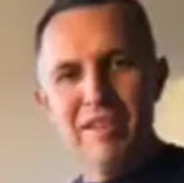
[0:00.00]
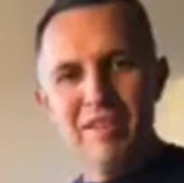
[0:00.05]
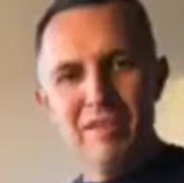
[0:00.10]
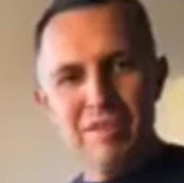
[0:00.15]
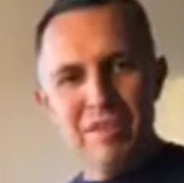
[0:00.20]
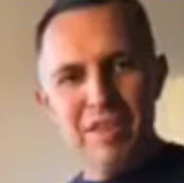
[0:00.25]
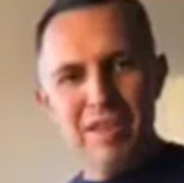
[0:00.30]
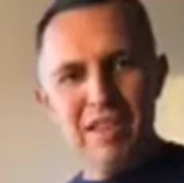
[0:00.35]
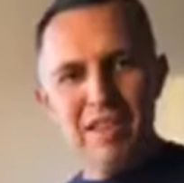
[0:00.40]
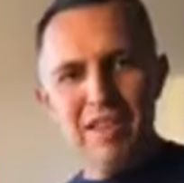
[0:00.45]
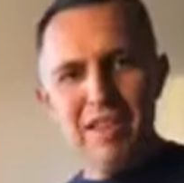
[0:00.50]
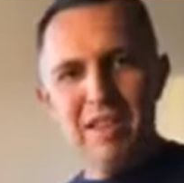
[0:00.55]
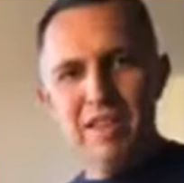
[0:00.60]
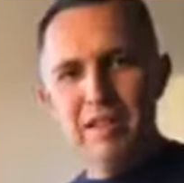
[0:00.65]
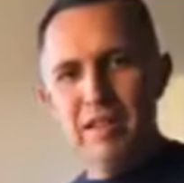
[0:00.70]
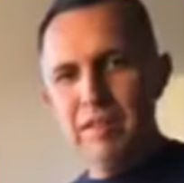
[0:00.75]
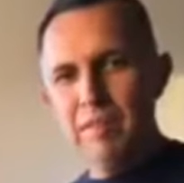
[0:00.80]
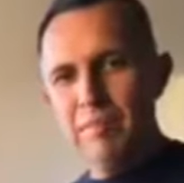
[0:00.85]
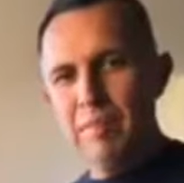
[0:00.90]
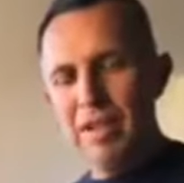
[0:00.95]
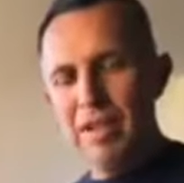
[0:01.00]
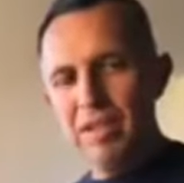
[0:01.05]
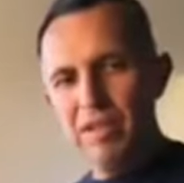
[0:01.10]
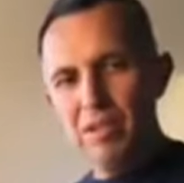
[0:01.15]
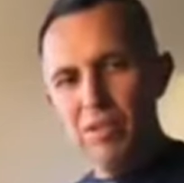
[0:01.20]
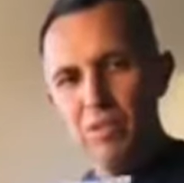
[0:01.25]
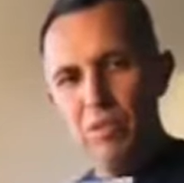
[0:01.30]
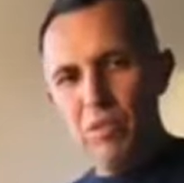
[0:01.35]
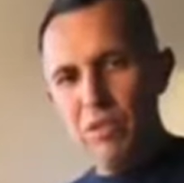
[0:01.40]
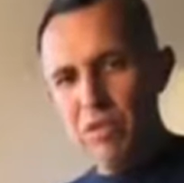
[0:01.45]
Wtedy bardzo
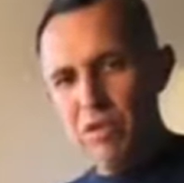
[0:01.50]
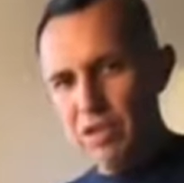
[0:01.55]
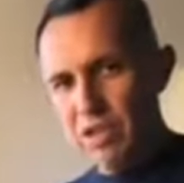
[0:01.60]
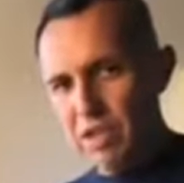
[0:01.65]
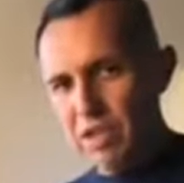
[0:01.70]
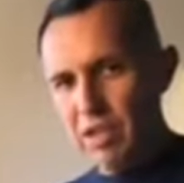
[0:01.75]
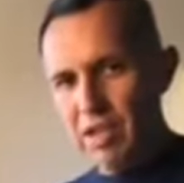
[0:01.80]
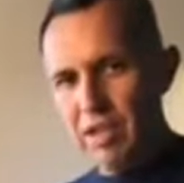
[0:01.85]
głośny